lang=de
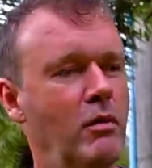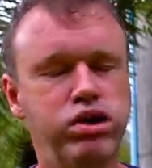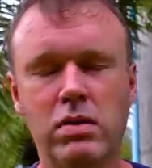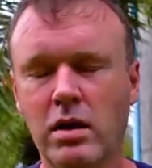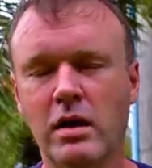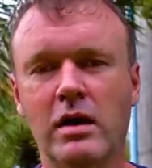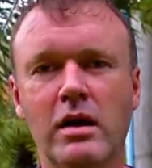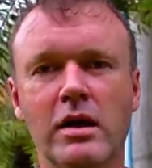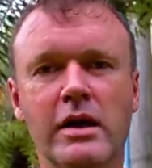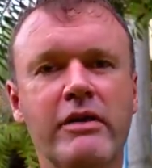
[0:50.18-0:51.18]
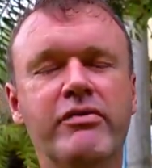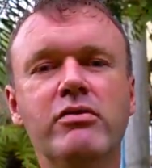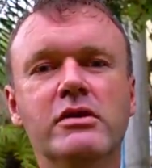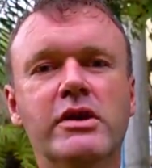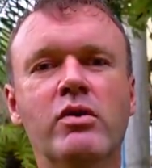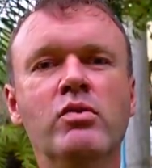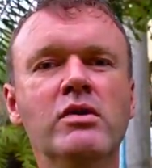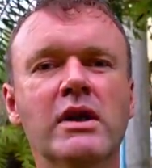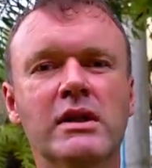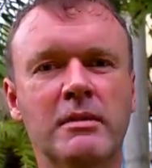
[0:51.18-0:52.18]
pff, gefühlte
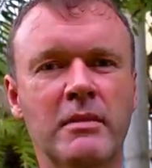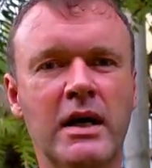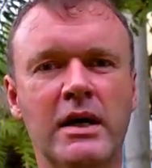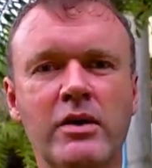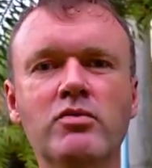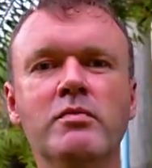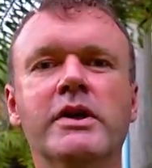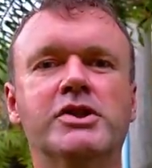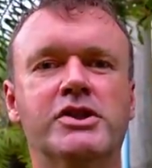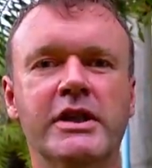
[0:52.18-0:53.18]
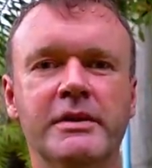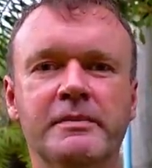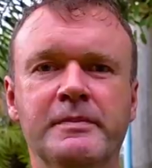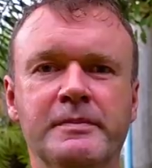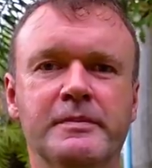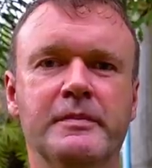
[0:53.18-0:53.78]
hunderte Male umgeschrieben,